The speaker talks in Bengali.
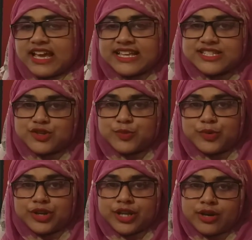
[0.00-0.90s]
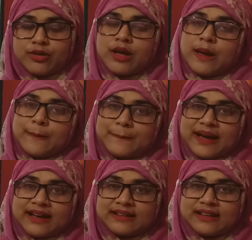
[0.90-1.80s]
কাজের উপরেও
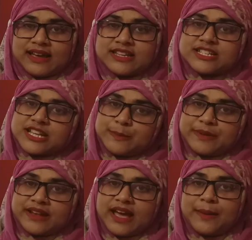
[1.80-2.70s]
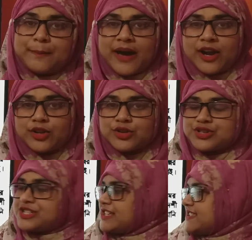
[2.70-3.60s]
বাংলার শিল্পীরা পারদর্শী